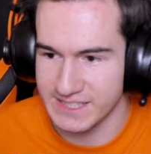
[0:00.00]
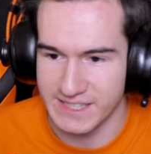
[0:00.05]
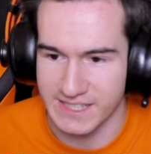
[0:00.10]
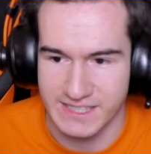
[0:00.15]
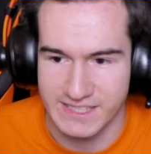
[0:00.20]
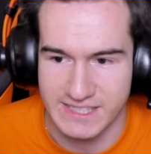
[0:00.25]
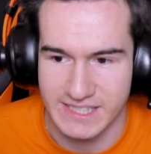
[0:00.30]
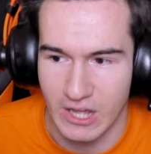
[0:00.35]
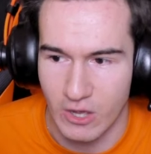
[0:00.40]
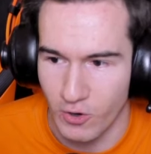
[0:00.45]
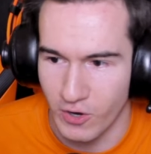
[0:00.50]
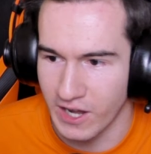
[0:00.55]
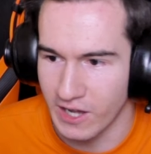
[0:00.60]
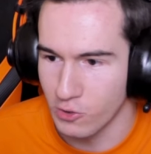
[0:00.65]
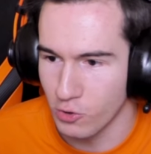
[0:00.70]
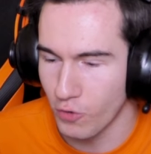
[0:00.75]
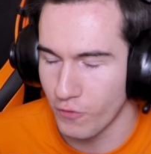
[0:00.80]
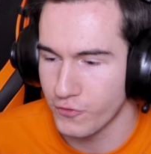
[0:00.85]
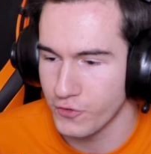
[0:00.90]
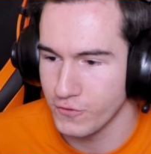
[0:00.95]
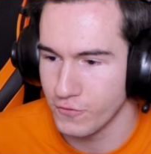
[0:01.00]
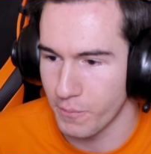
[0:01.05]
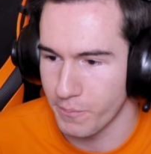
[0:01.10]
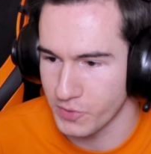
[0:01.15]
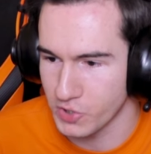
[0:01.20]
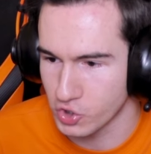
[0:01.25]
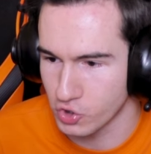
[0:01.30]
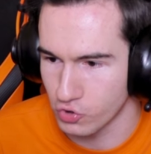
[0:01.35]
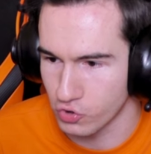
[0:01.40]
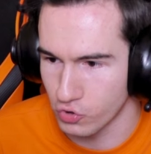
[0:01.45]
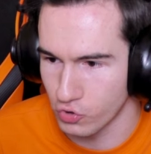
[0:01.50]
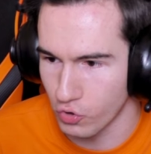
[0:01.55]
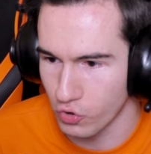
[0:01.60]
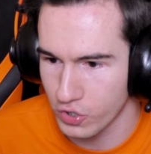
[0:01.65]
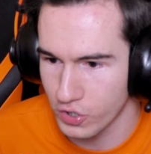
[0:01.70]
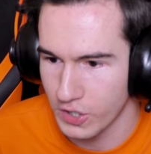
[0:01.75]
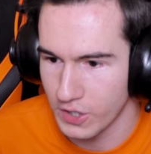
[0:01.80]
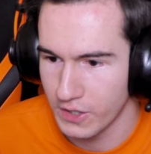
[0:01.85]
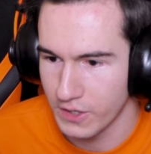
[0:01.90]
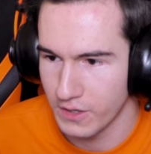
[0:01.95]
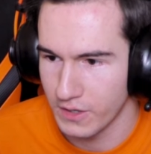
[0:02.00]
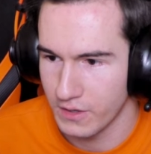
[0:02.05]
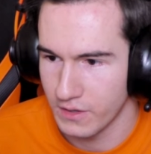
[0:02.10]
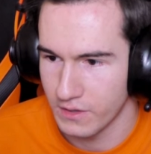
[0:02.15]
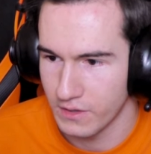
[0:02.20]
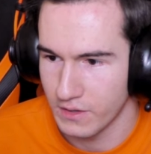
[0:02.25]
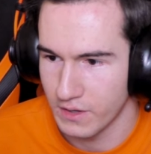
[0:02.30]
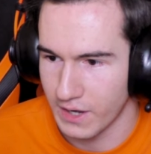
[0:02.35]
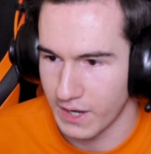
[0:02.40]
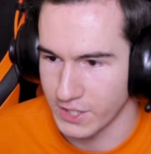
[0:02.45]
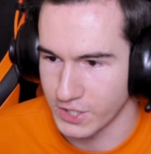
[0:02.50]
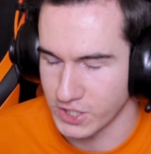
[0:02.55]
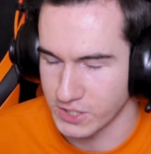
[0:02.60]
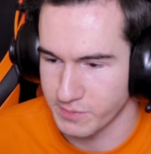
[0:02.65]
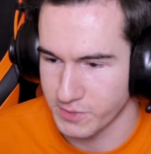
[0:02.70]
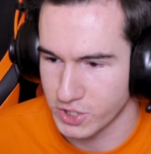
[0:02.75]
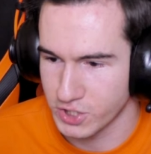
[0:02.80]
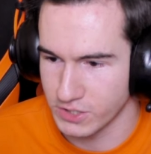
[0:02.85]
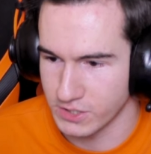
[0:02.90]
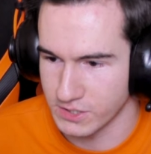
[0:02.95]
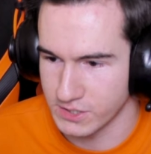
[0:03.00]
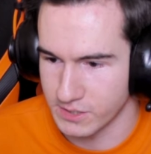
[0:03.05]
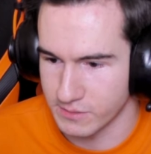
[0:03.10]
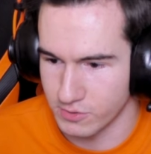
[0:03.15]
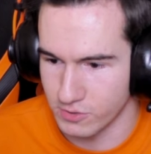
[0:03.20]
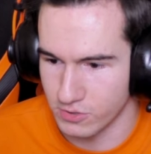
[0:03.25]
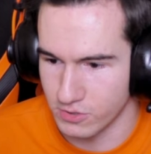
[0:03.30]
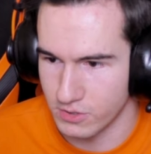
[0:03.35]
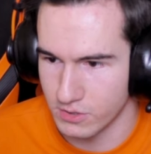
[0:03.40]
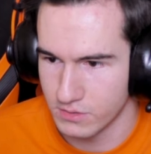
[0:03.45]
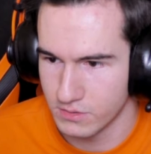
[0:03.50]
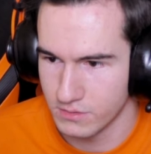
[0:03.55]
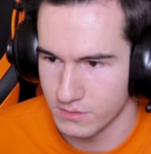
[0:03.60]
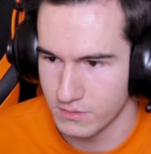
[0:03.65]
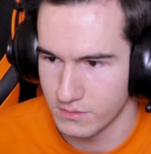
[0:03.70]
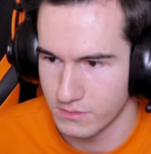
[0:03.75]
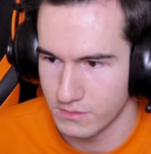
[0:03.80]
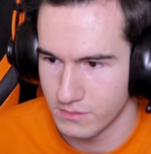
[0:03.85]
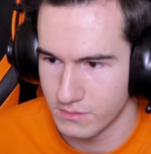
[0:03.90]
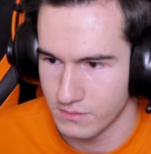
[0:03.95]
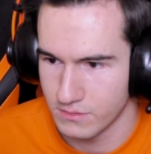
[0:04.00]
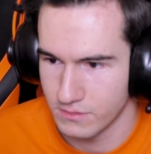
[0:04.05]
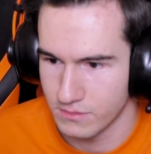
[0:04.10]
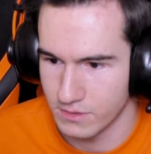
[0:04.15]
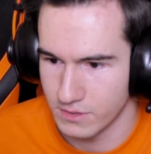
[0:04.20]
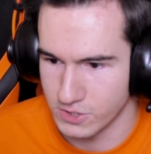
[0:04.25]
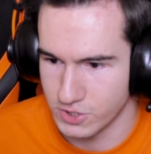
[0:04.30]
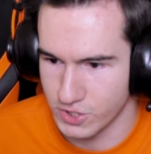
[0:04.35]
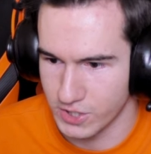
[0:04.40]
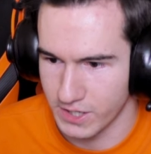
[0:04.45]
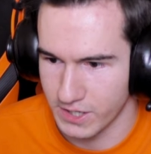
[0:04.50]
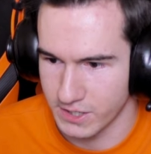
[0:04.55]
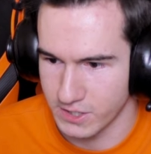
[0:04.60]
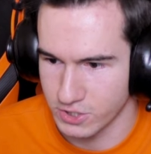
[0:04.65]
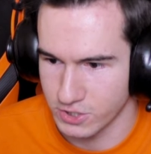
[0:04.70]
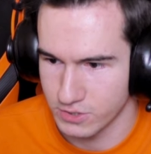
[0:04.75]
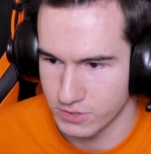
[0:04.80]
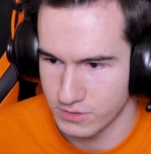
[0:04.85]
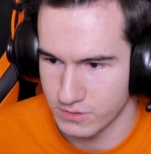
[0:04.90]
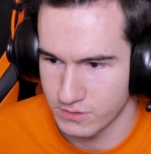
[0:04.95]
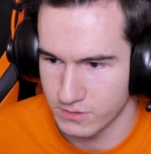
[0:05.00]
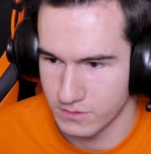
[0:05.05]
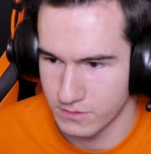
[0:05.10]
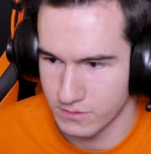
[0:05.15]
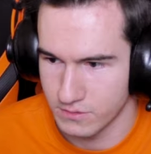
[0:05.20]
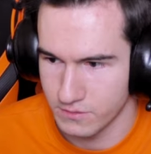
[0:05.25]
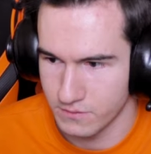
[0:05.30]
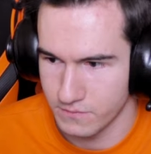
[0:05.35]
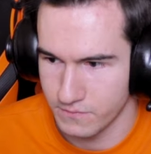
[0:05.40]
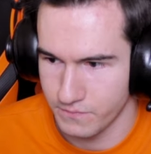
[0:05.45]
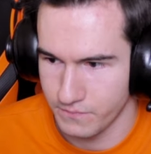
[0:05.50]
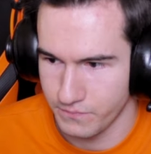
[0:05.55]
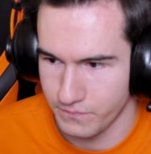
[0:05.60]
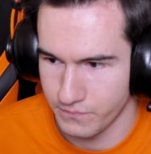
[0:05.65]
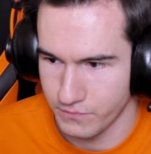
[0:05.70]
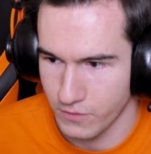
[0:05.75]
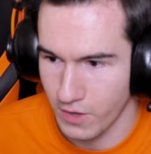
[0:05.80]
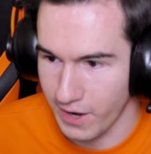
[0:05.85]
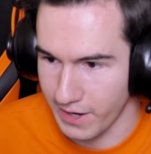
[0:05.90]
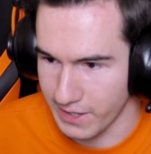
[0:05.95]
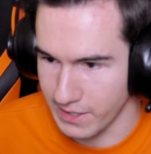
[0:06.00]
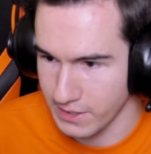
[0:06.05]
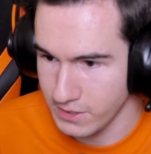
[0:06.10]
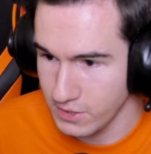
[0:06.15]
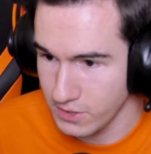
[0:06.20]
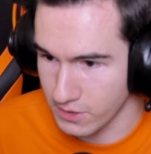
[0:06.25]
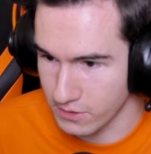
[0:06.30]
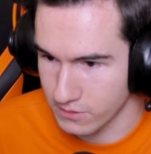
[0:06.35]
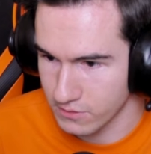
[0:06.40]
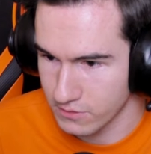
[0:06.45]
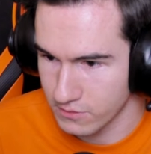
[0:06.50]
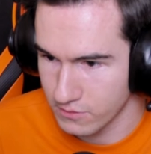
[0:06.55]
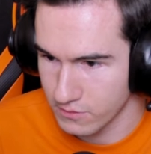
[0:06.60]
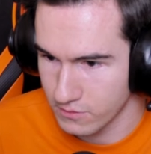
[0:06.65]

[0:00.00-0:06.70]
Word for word: я не знаю, голов, у него 500 ног. А, сейчас машина нас собьет, да? Это же гараж. А, или нет?